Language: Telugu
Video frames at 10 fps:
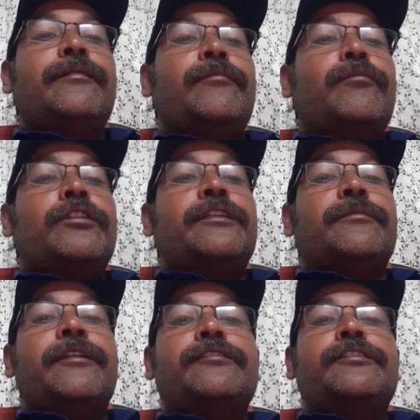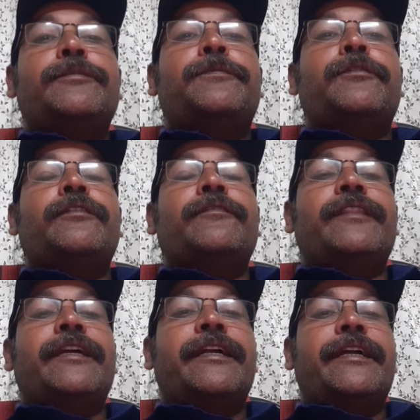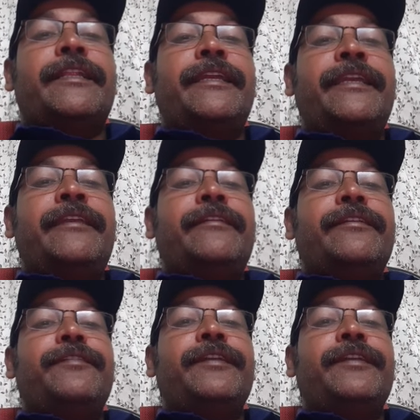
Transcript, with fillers: మొదట మనం చెప్పుకున్న విధంగానే ఇవి